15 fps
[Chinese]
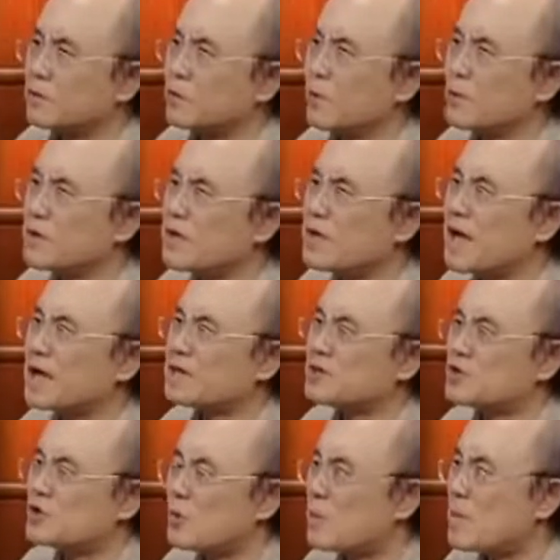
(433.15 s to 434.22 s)
我们演
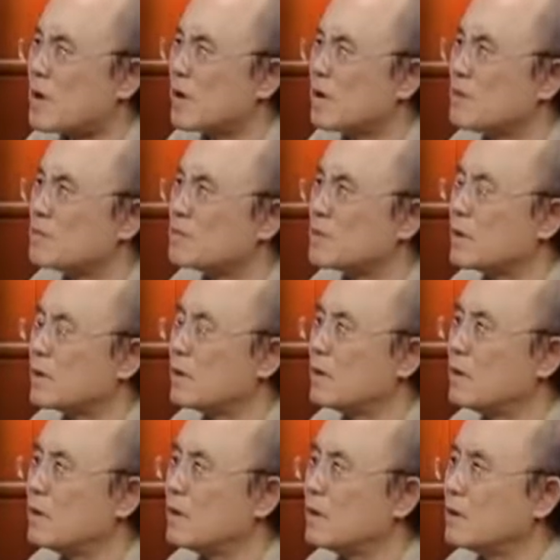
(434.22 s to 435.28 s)
什么？嗯，
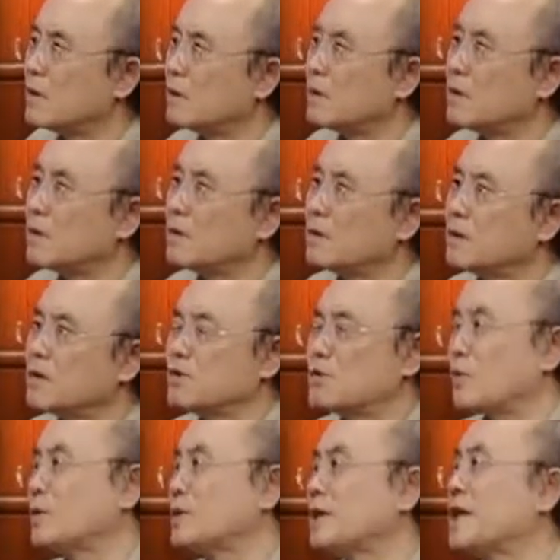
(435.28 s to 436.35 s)
你
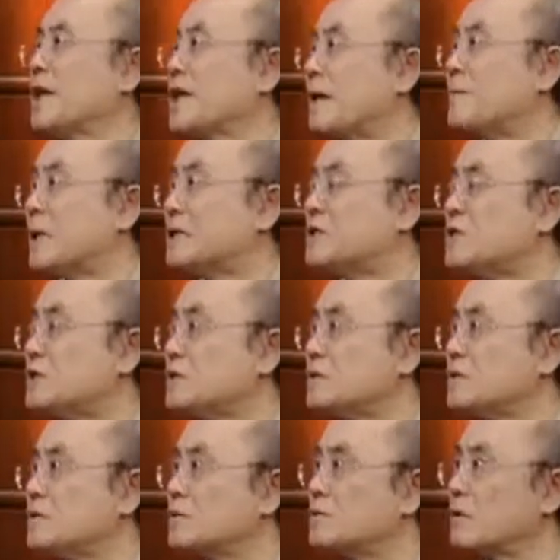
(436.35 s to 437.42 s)
总不能演样板戏。
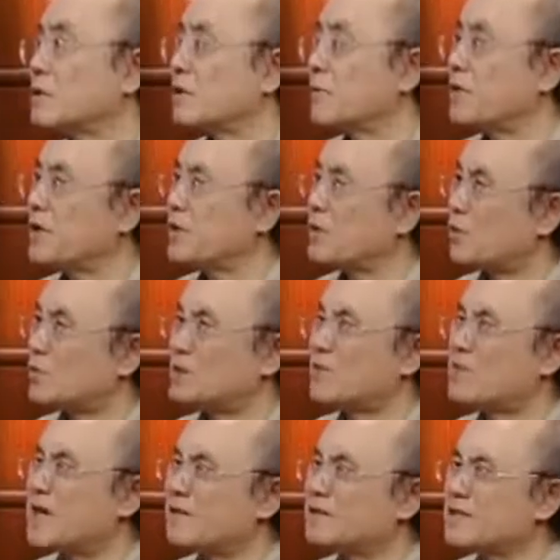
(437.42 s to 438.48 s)
就说可不可以有
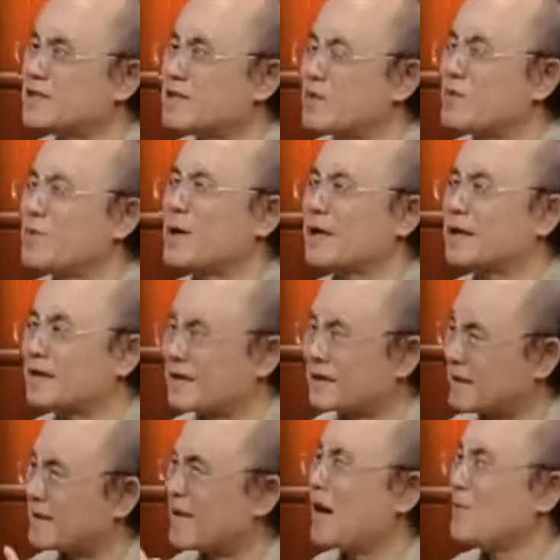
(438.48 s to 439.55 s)
什么样的音乐可以
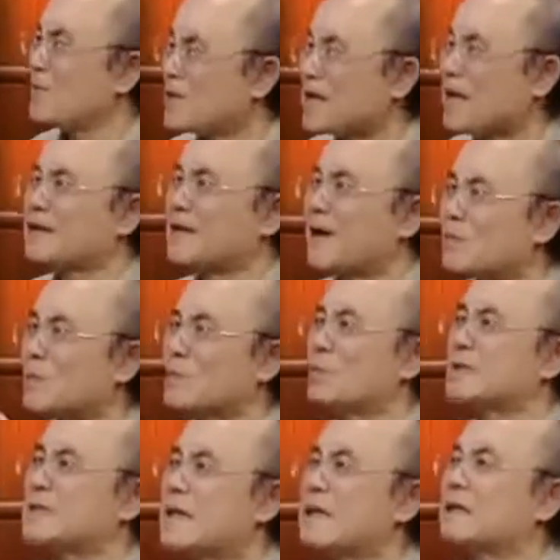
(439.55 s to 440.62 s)
给他们演他们
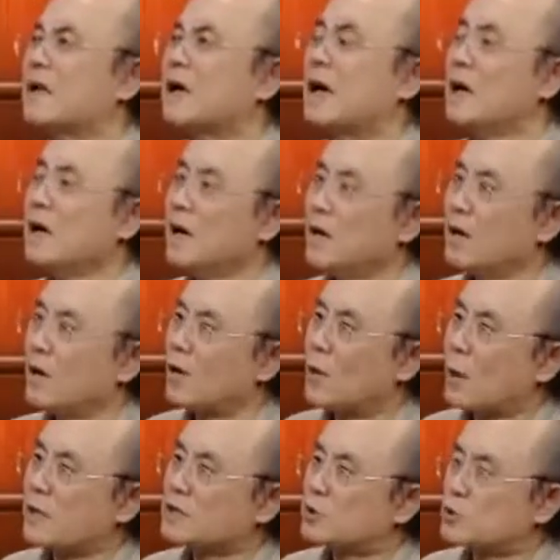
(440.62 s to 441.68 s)
国家的呀？
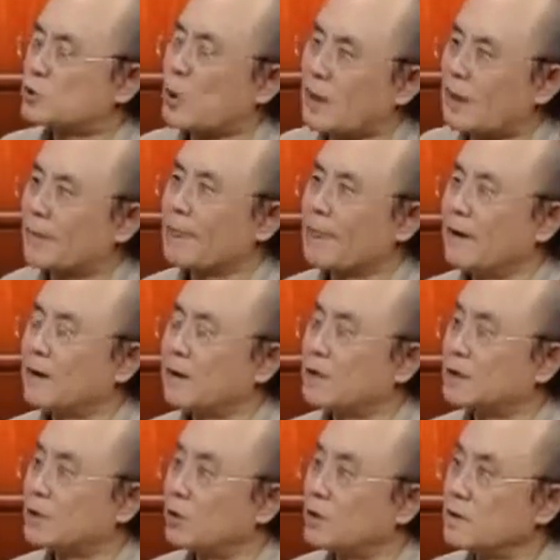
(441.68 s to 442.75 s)
后来就说了，
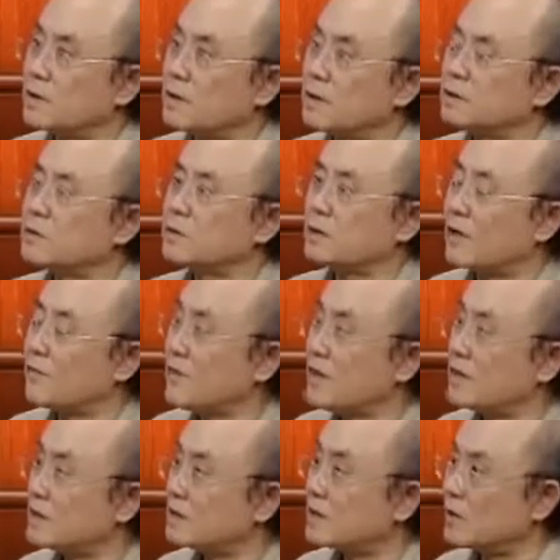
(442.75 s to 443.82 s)
李德伦呢，就他
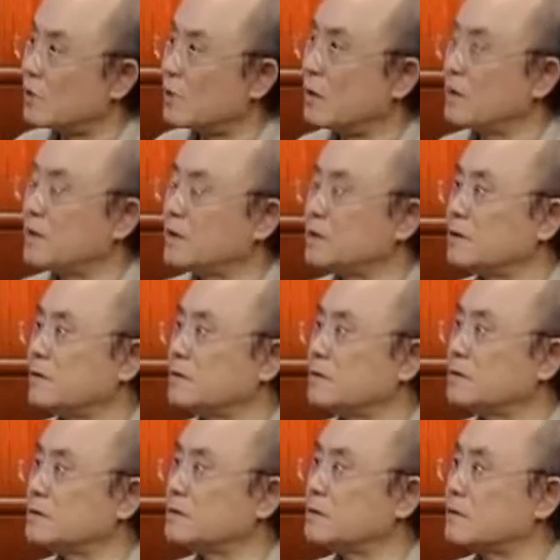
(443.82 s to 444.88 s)
问李德伦，李德
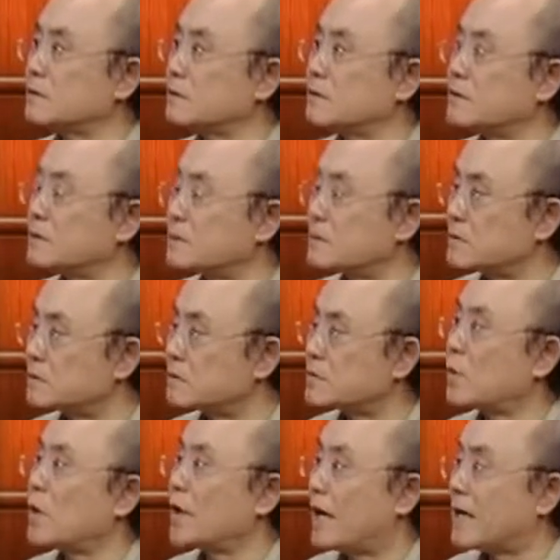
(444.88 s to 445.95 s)
伦就跟
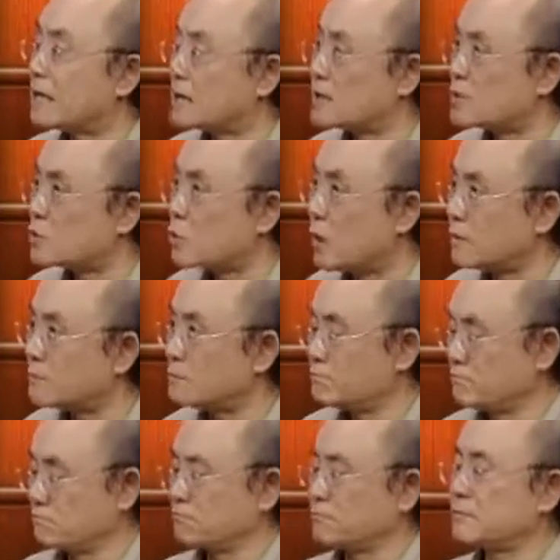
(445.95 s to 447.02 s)
周恩来说。